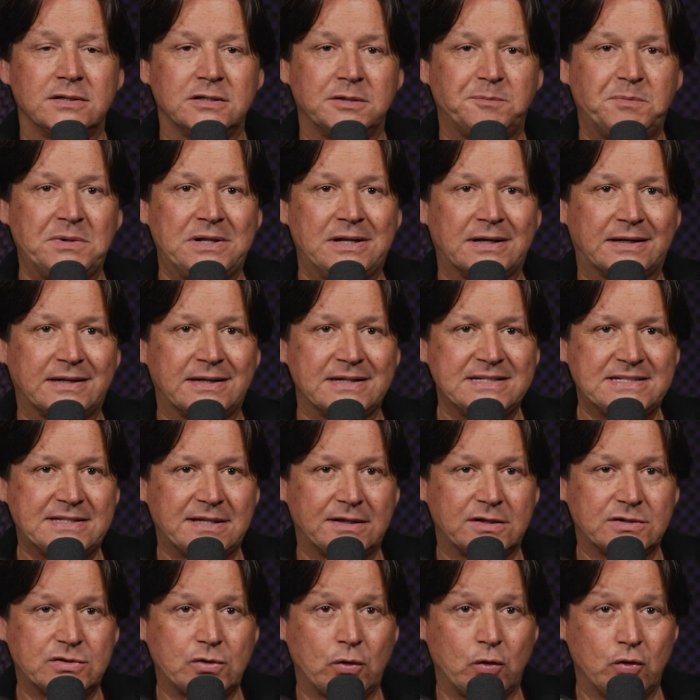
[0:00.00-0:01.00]
Also ich bin der
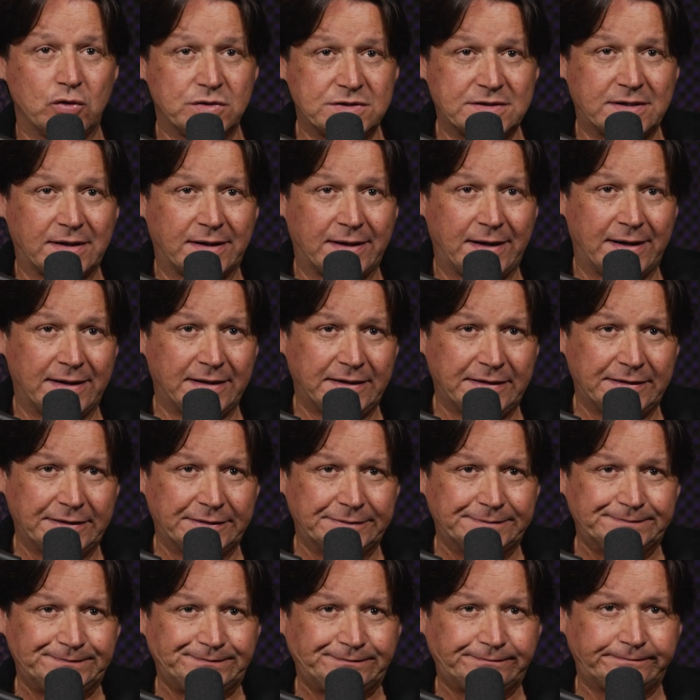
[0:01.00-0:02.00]
Christian aus Österreich
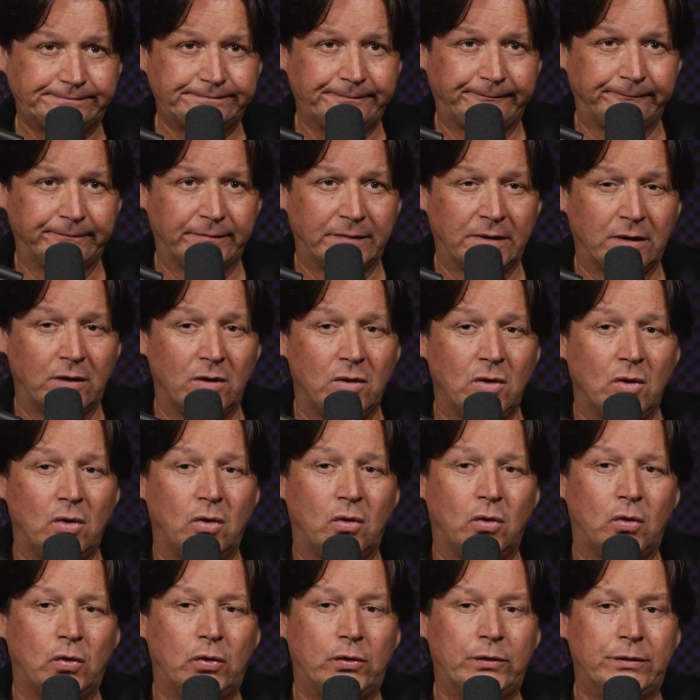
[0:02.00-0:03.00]

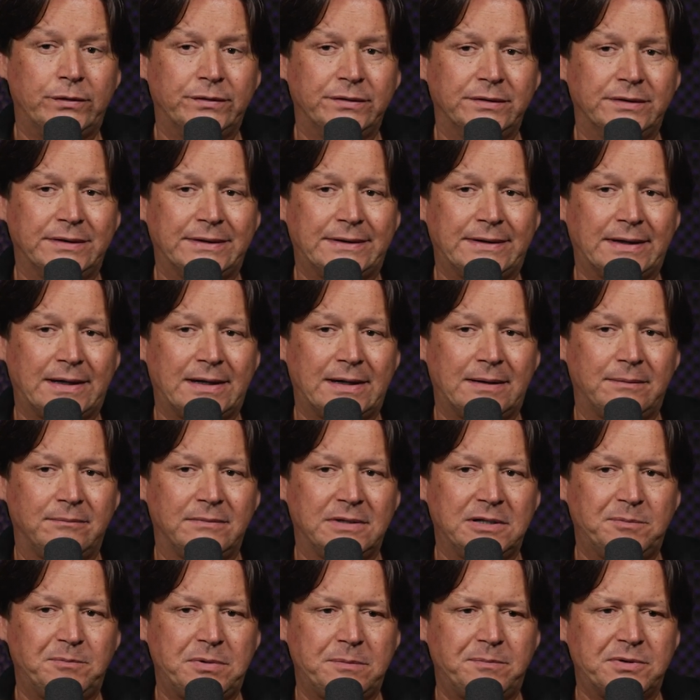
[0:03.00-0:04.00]
und ähm,
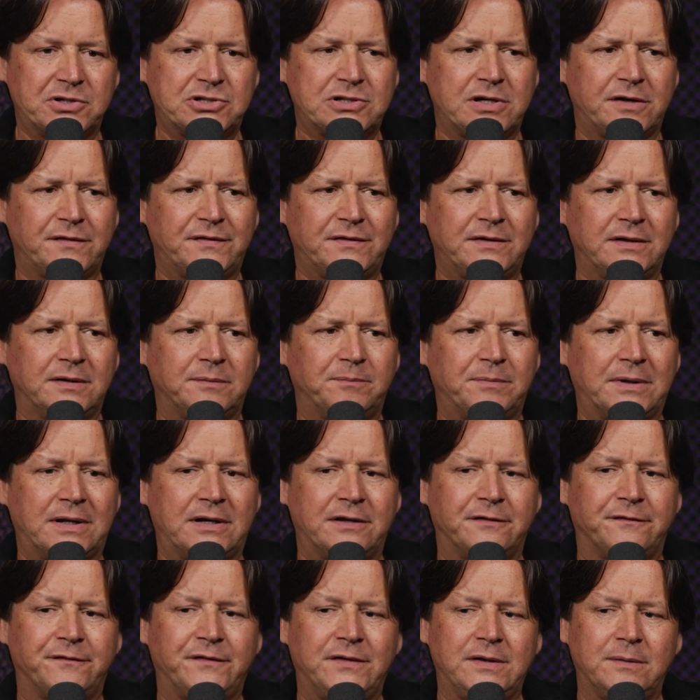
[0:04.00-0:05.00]
ich bin beschäftigt bei
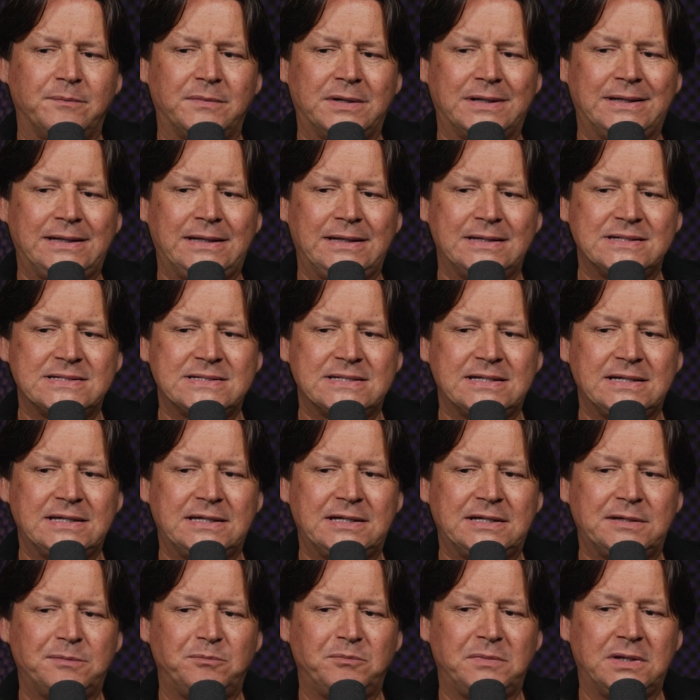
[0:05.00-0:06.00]
einer Firma, die
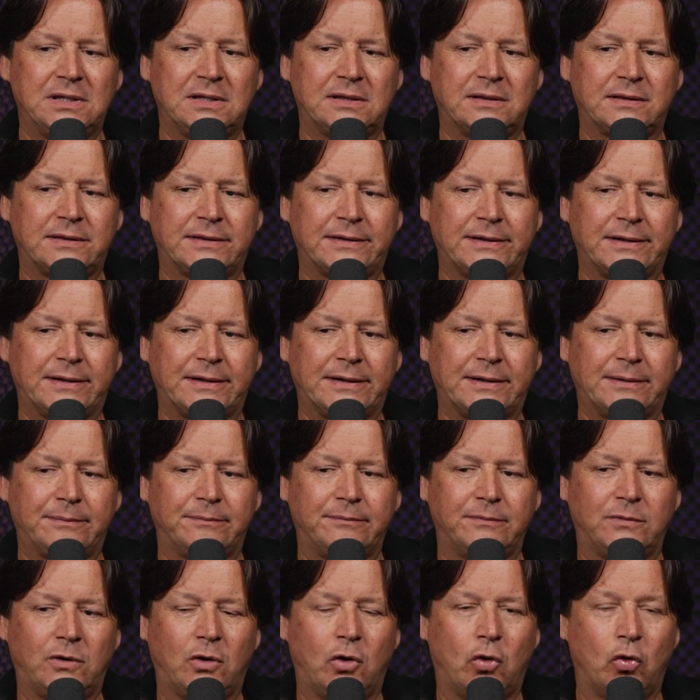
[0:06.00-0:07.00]
sich mit
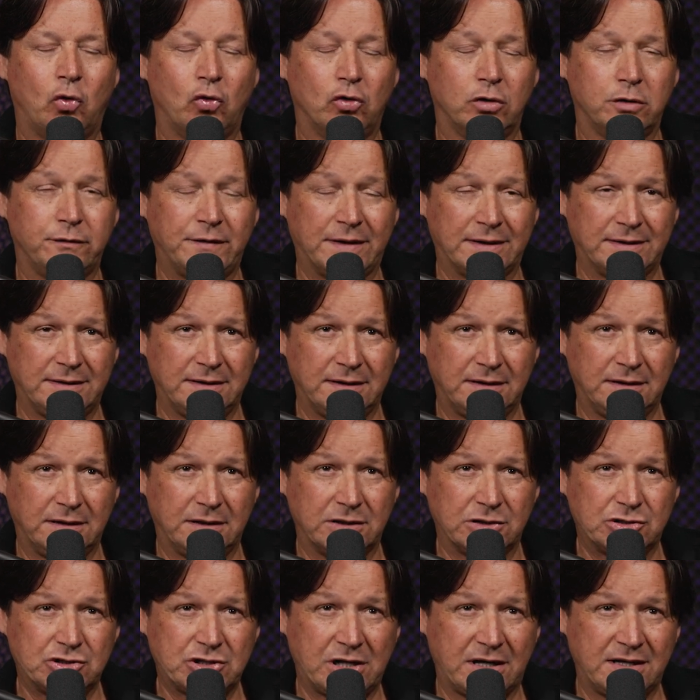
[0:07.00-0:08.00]
ähm, hochwertigen
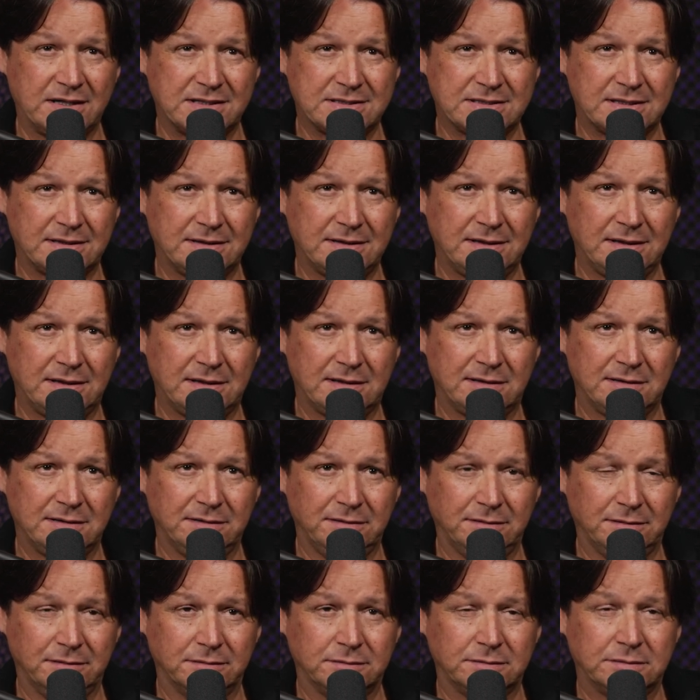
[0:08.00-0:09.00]

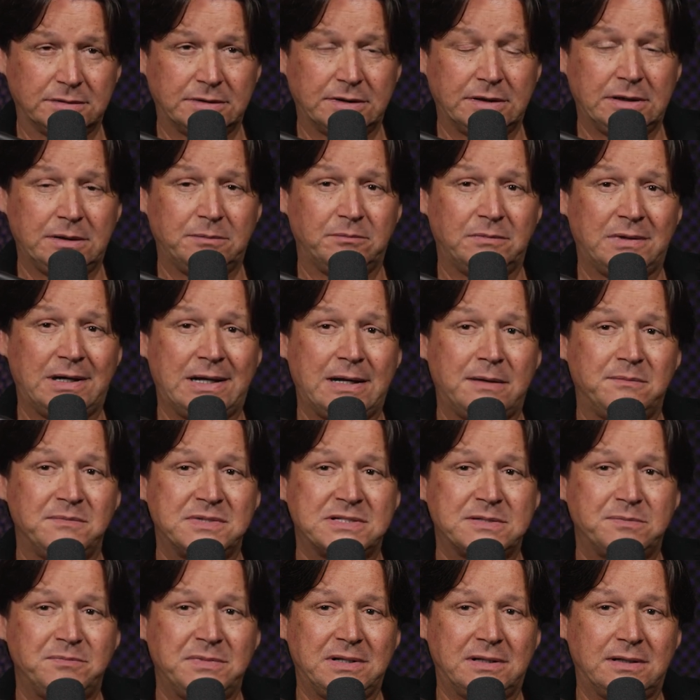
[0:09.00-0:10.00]
Geschenksartikeln im
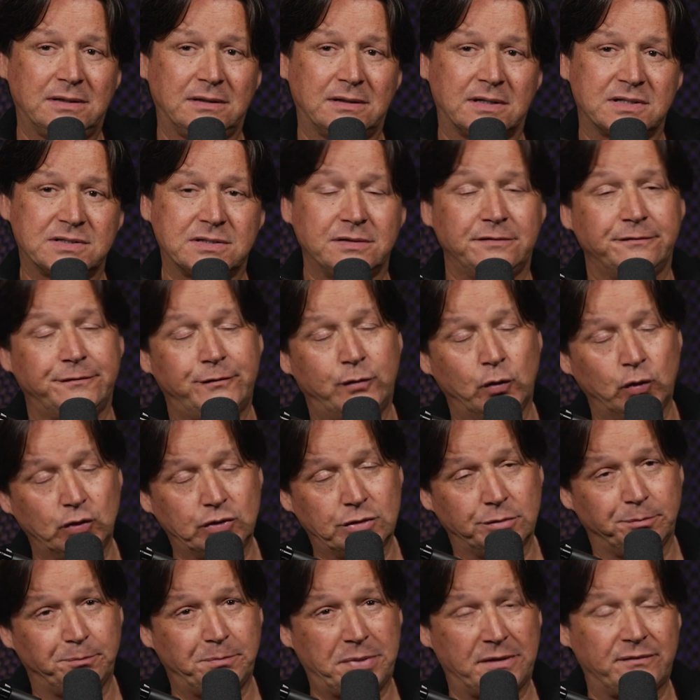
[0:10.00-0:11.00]
Lebensmittel, also im
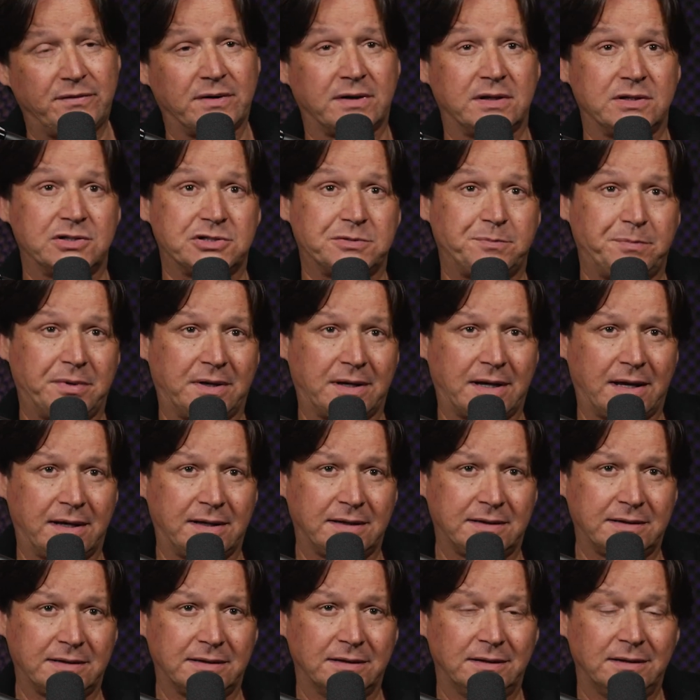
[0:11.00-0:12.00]
Food- und
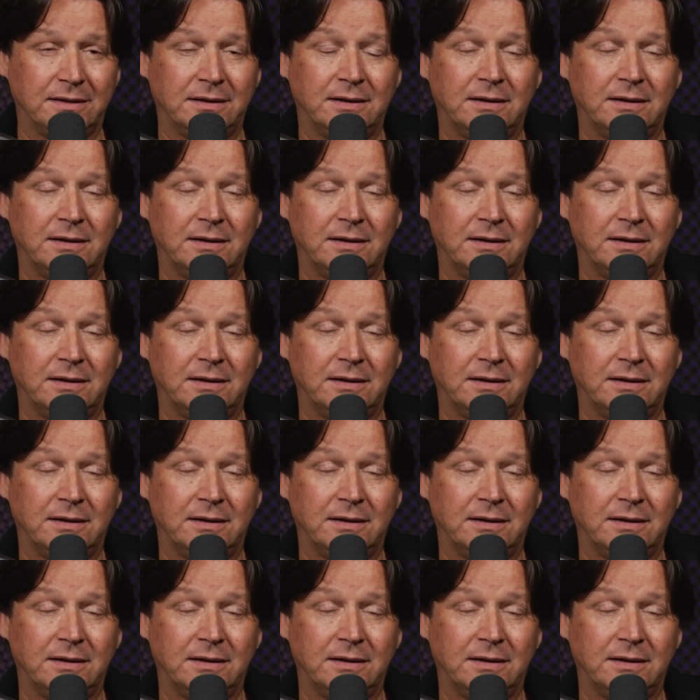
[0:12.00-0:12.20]
Beverage-Bereich